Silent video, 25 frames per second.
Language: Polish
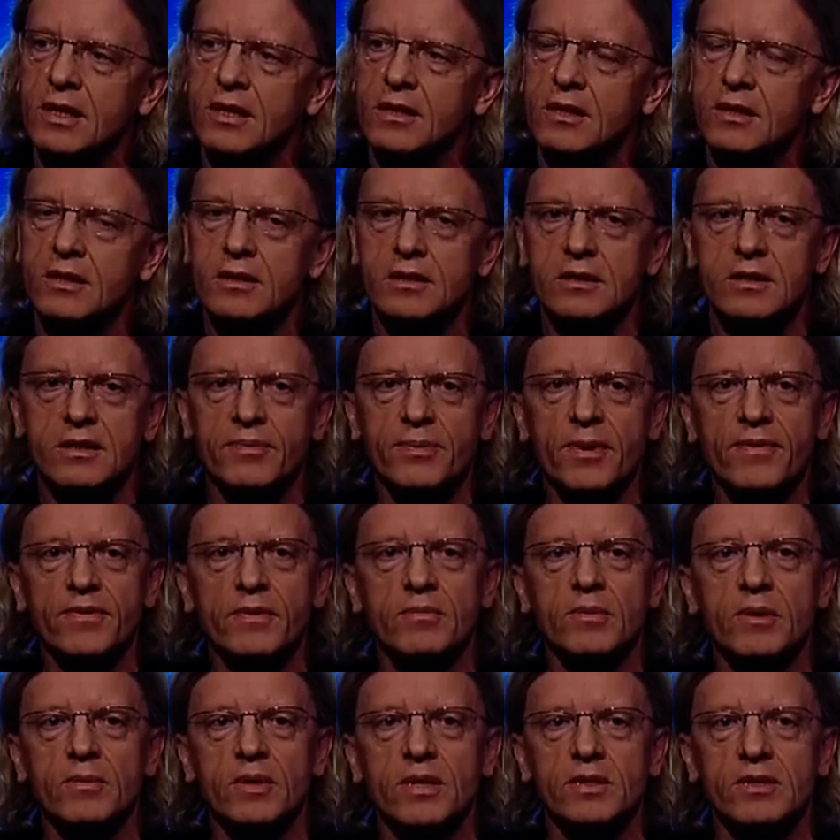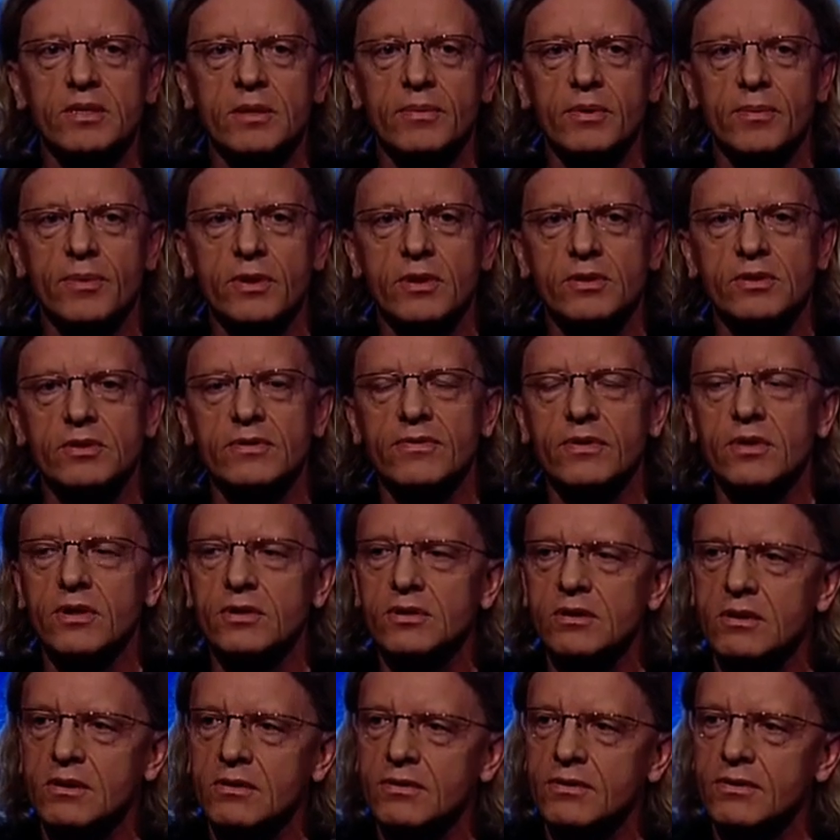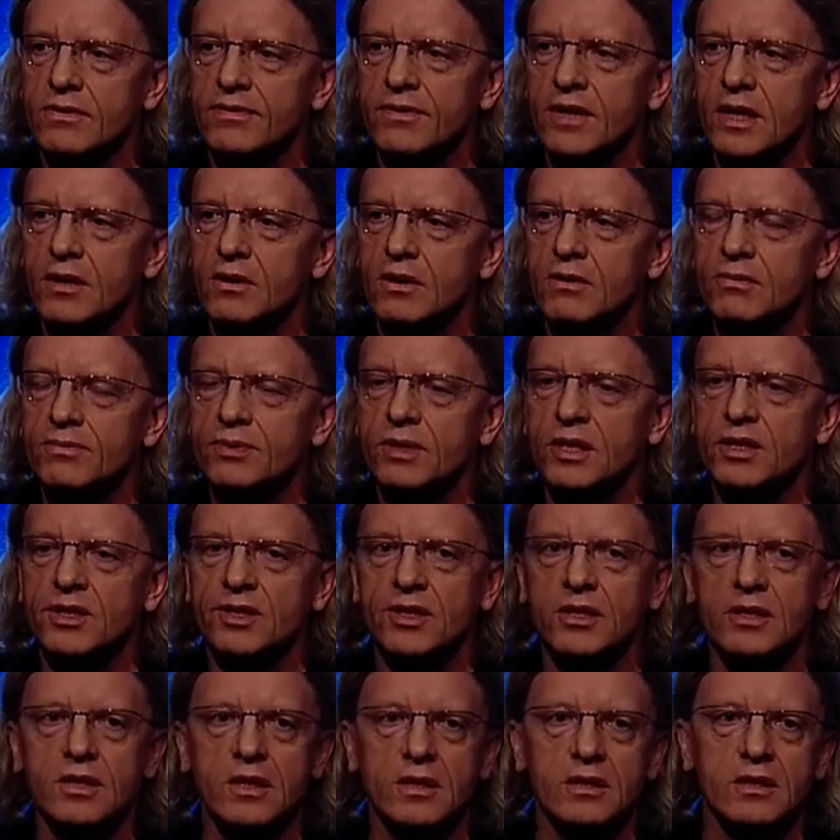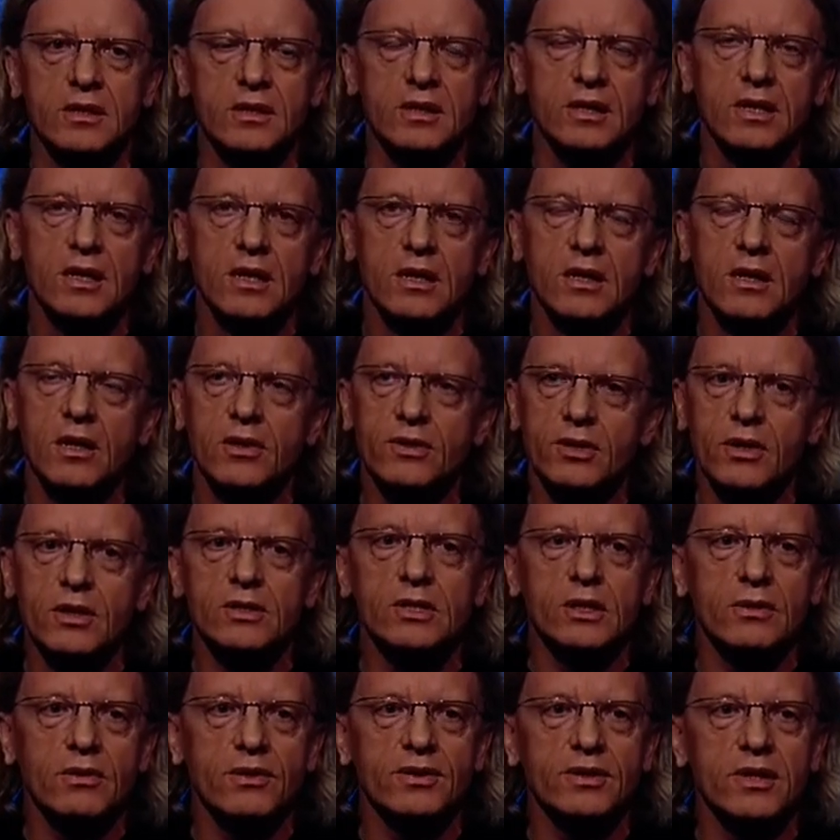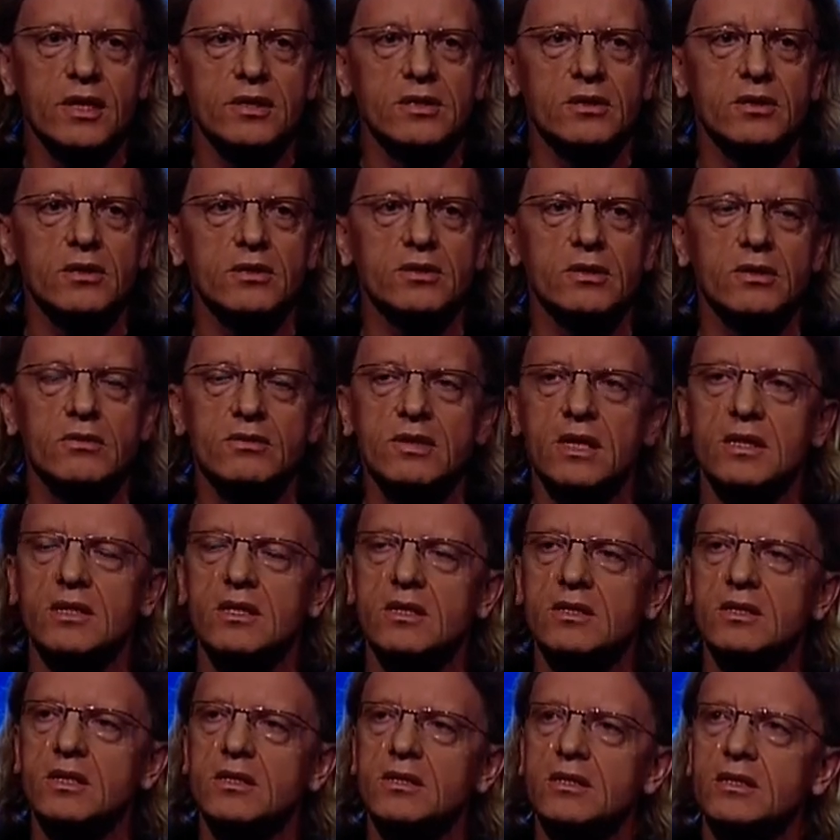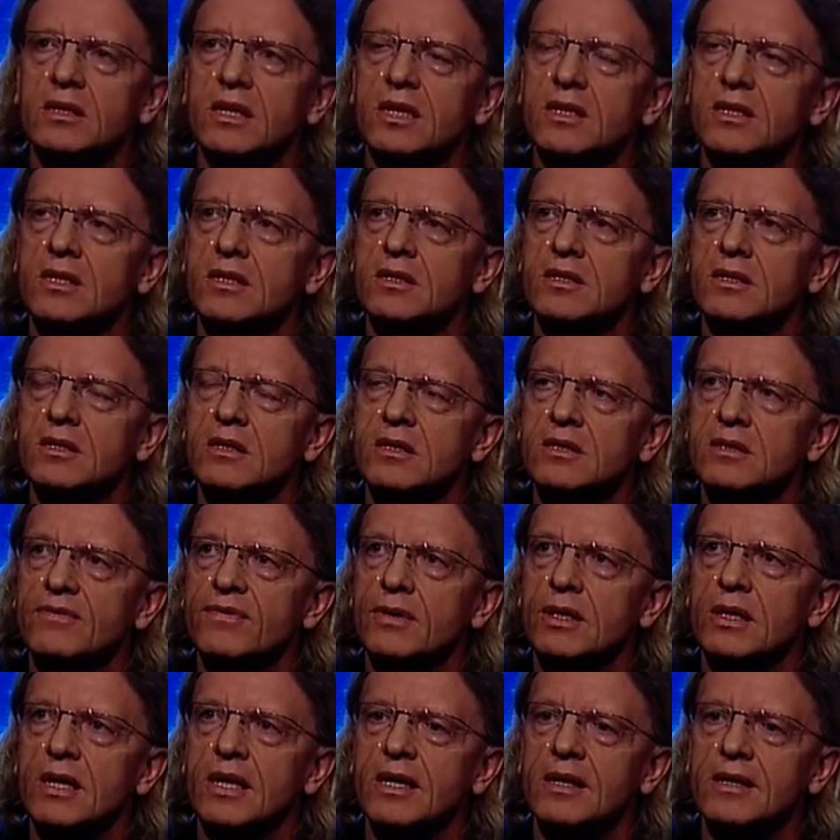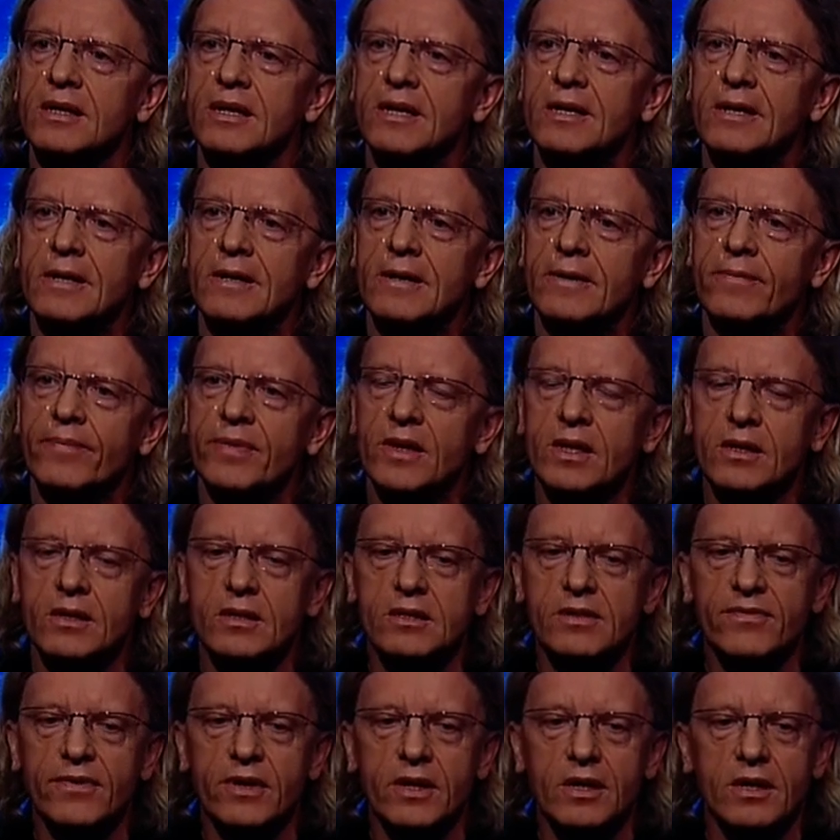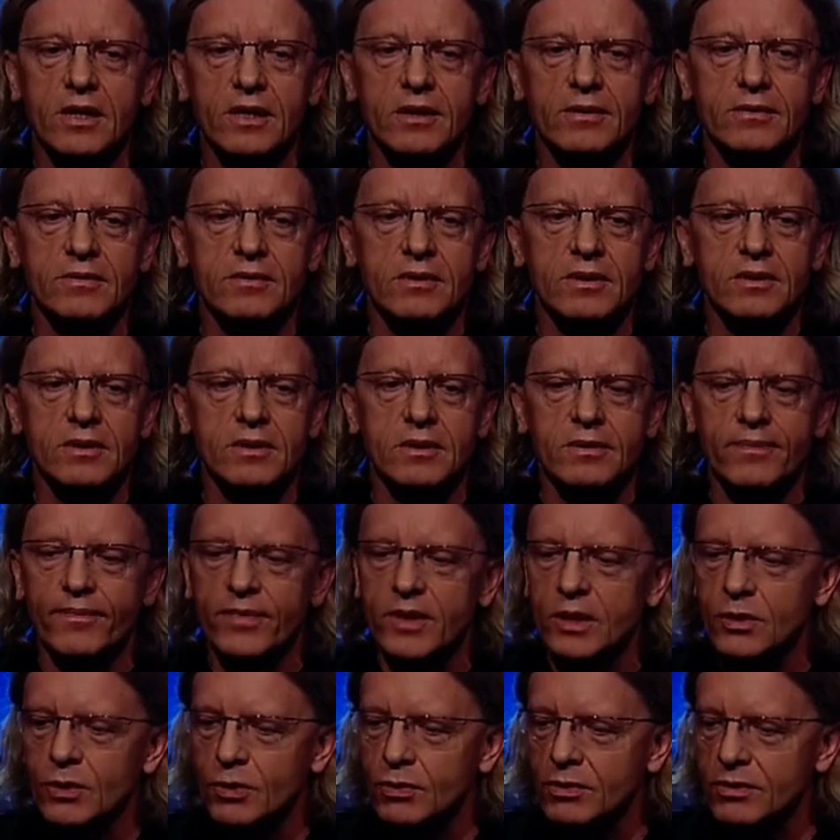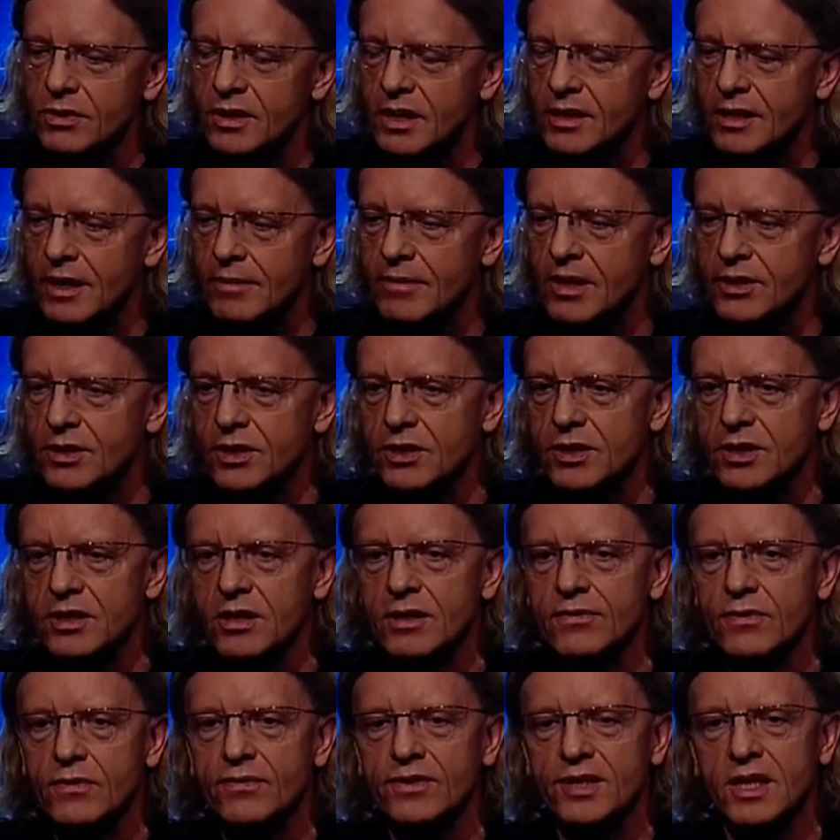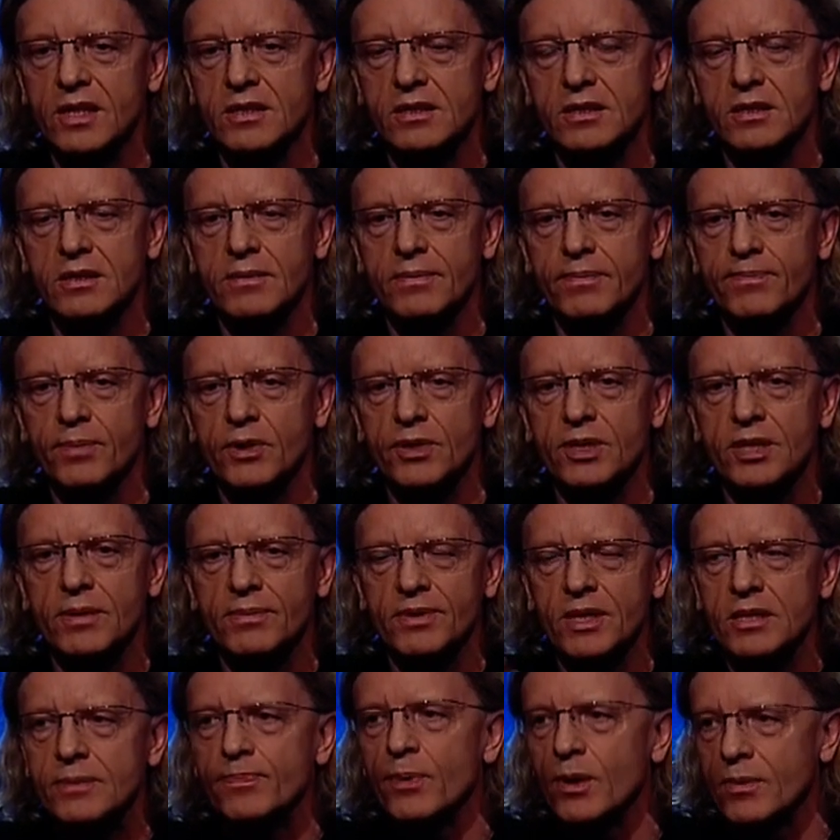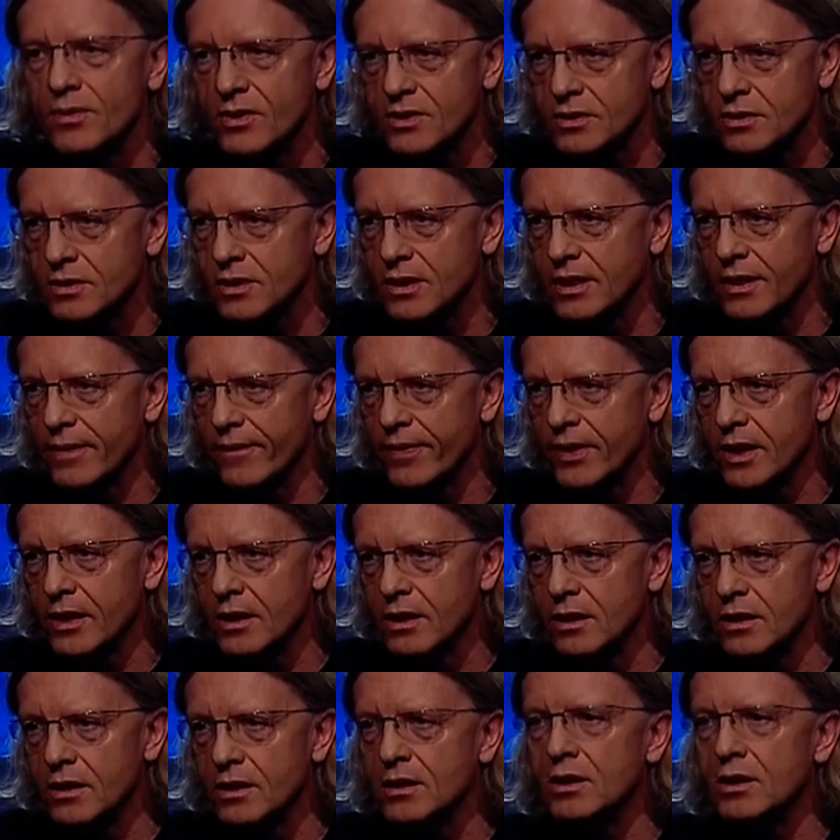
że w pewnym momencie po prostu wchodzą w taką przestrzeń, kiedy odchodzą od nas. To są takie rzeczy jakieś niezwykle, niezwykle y, trudne i dramatyczne i wówczas potrzebna jest pomoc nie